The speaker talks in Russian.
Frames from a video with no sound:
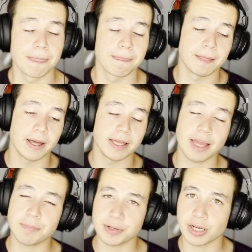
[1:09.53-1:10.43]
Э,
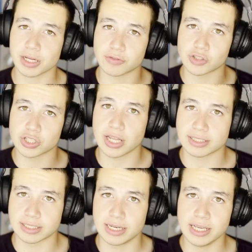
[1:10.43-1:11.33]
я переехал в
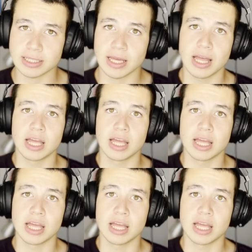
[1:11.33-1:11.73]
16 лет,